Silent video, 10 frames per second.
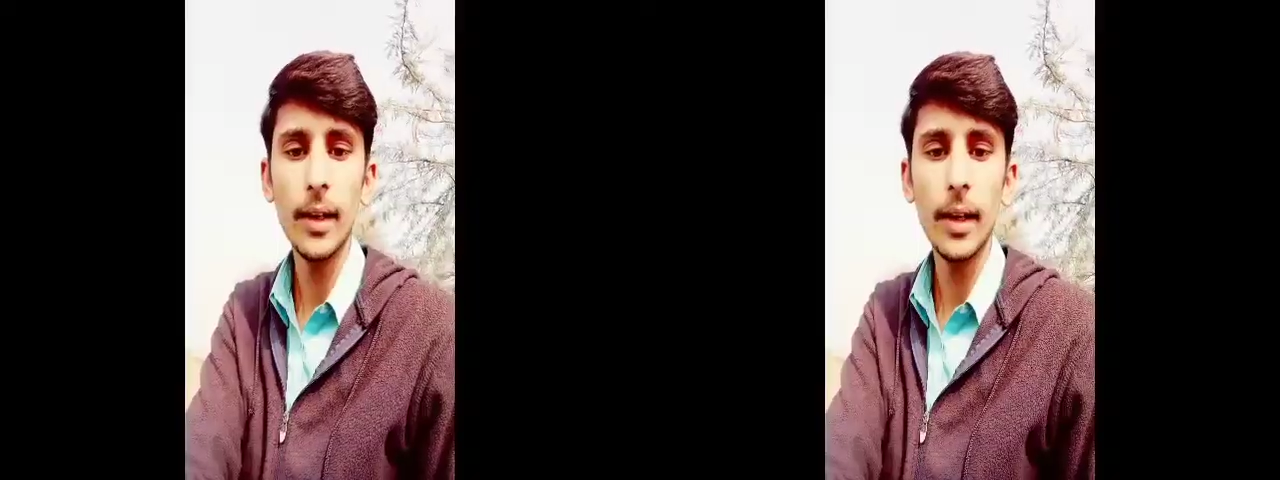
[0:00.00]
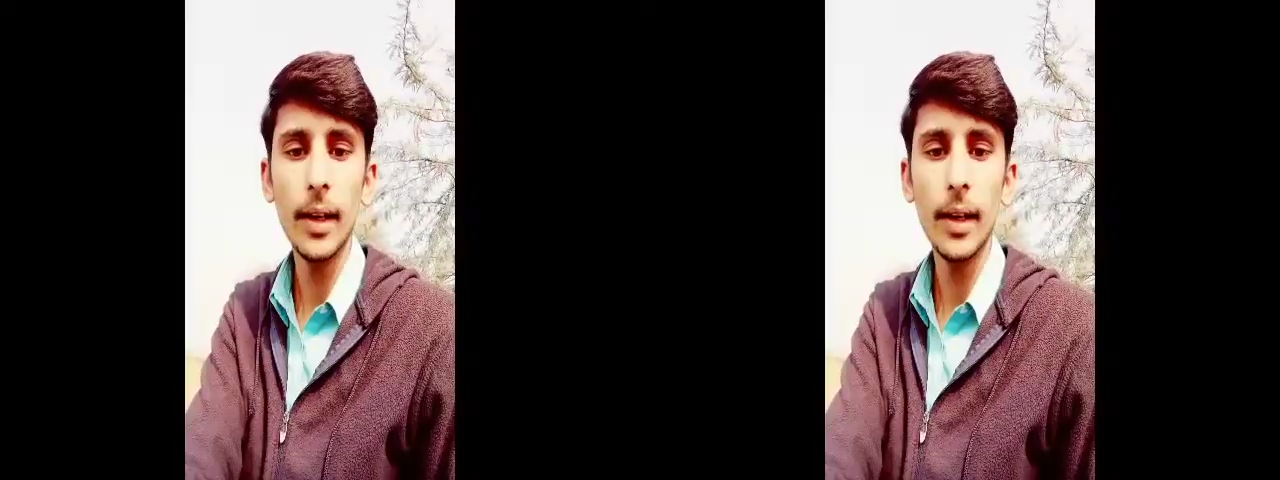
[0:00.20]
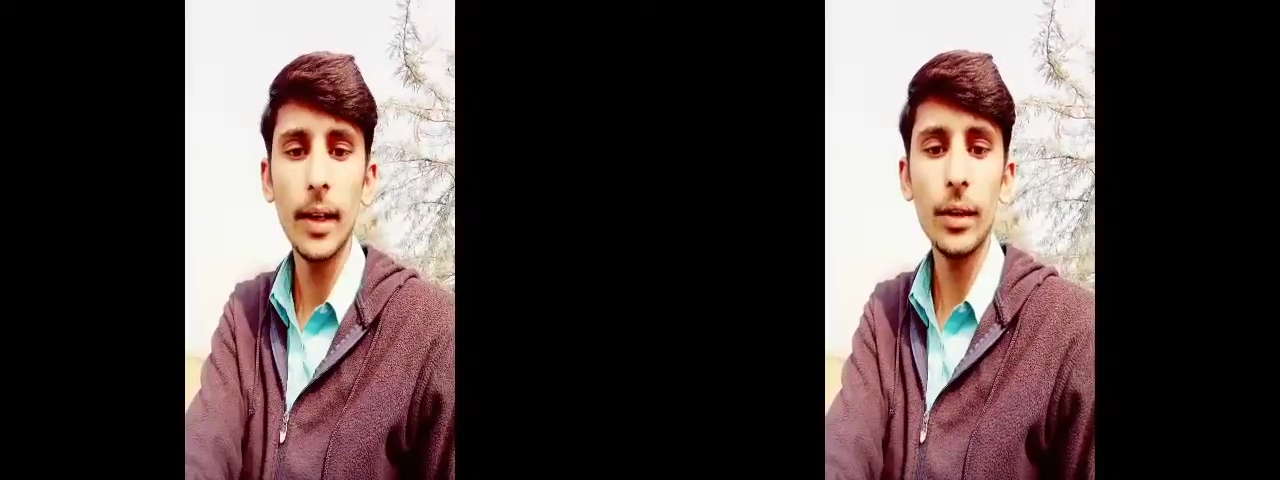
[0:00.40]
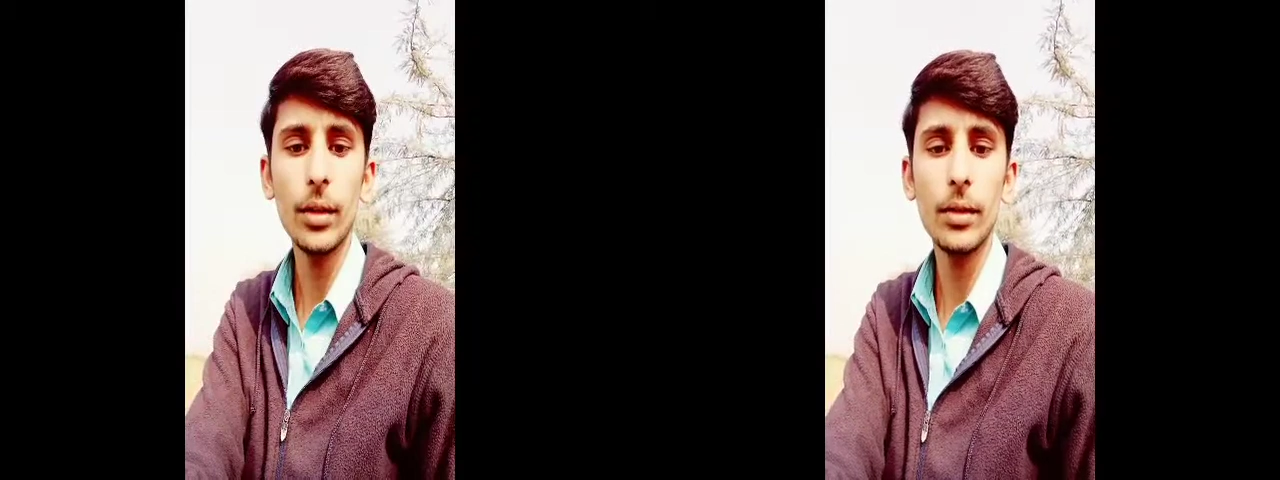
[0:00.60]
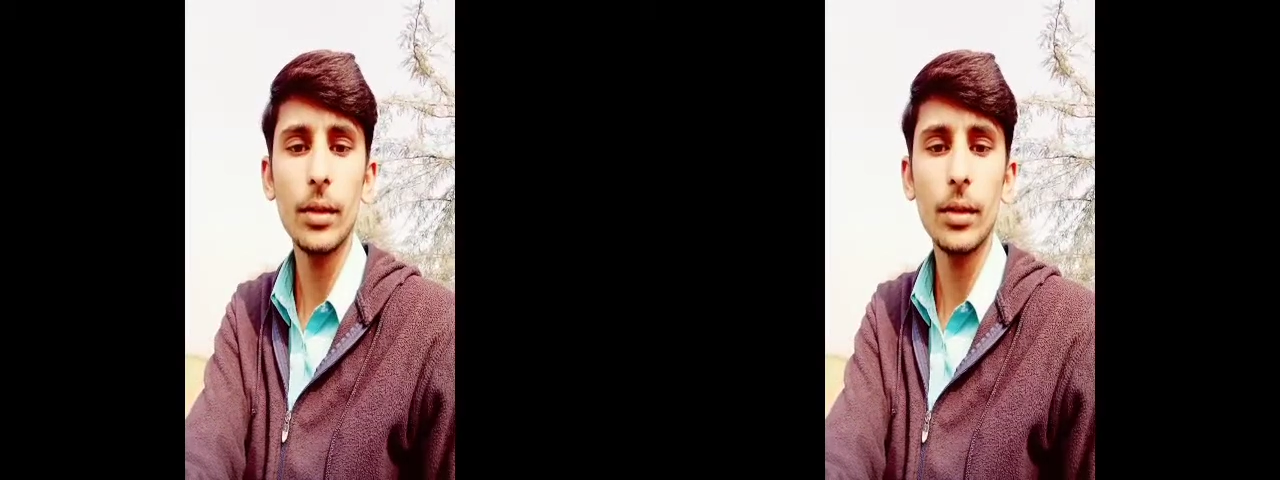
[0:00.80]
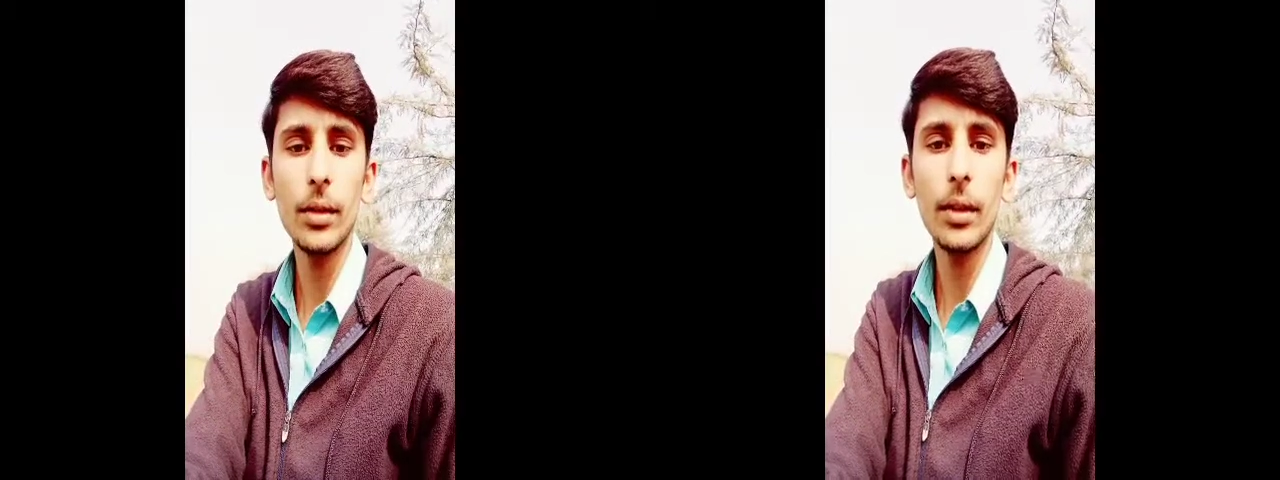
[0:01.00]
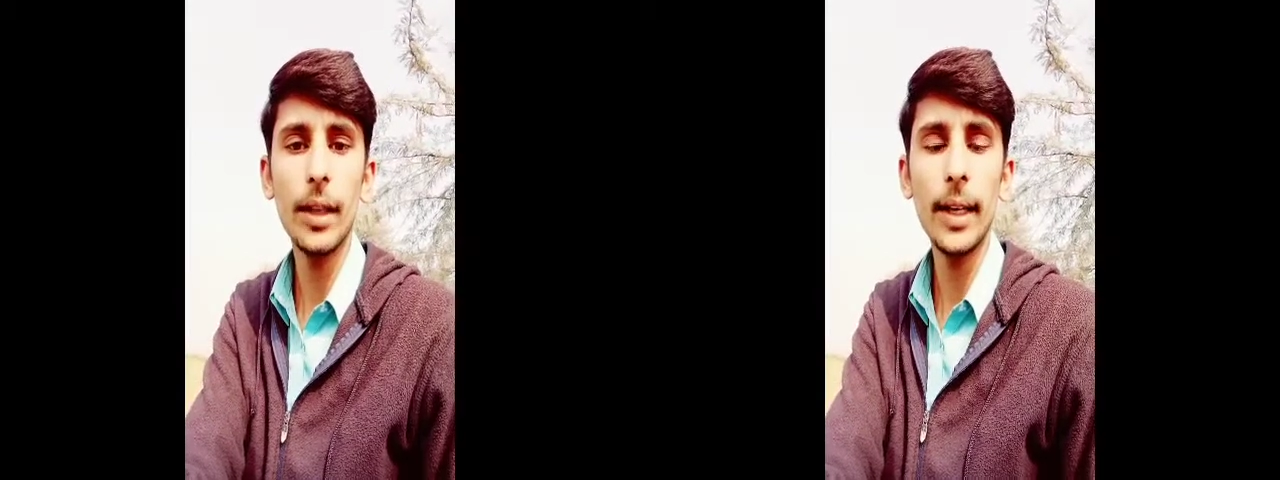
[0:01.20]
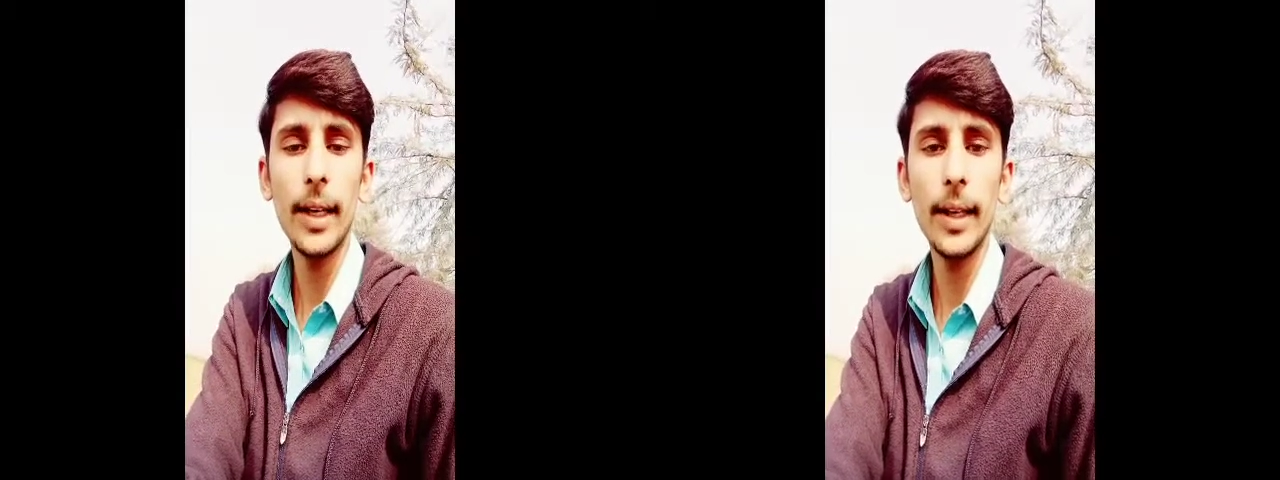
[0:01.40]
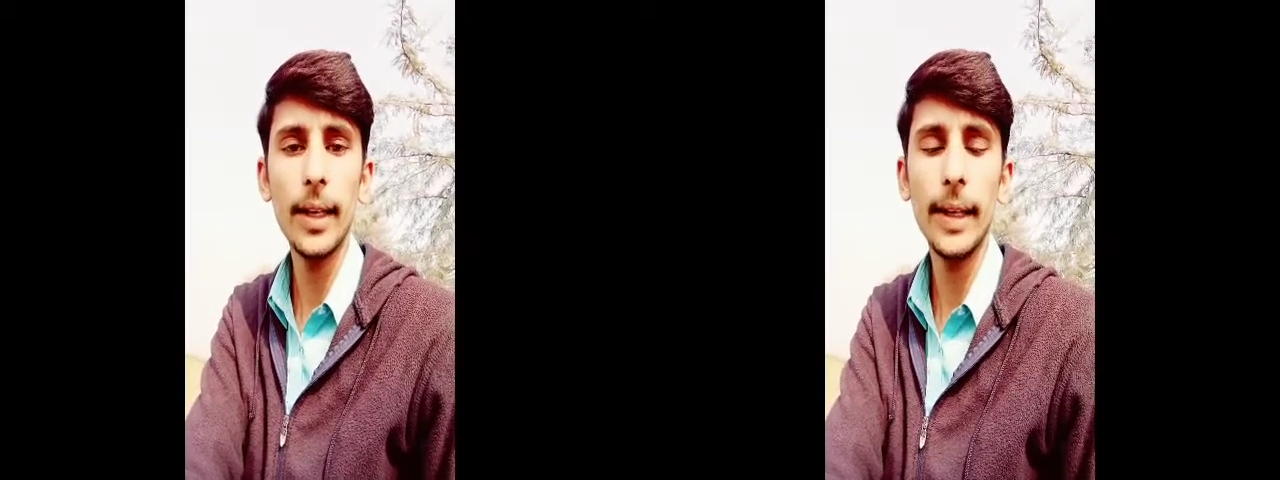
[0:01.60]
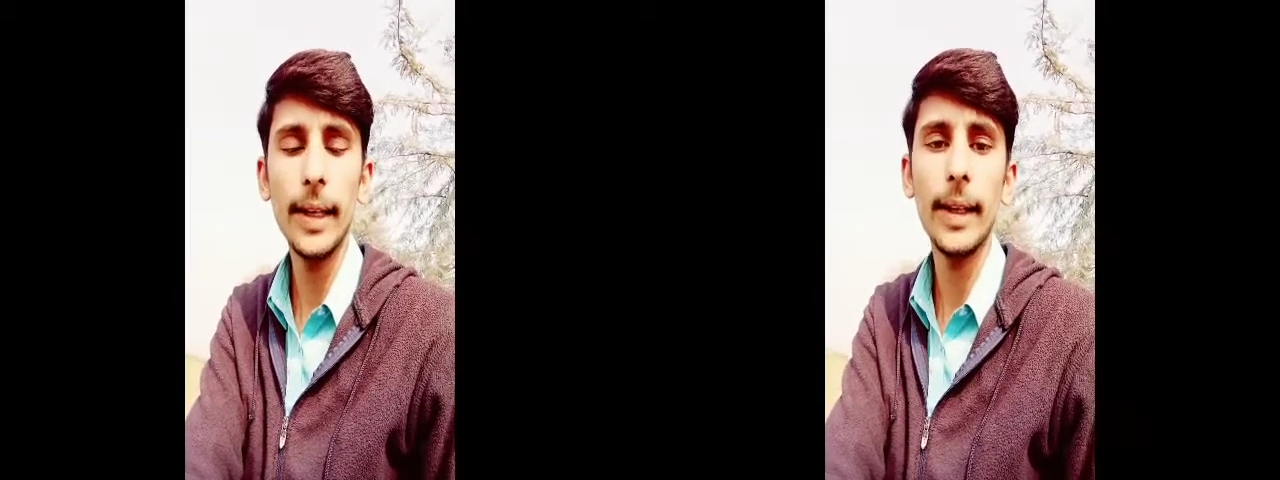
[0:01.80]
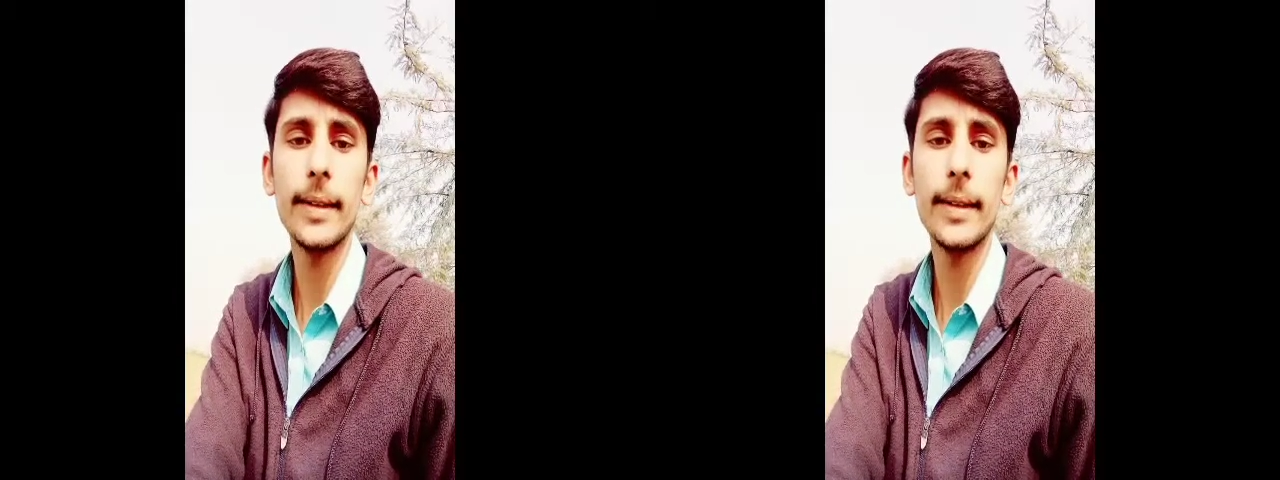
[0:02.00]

हेलो दोस्तों क्या हाल हैं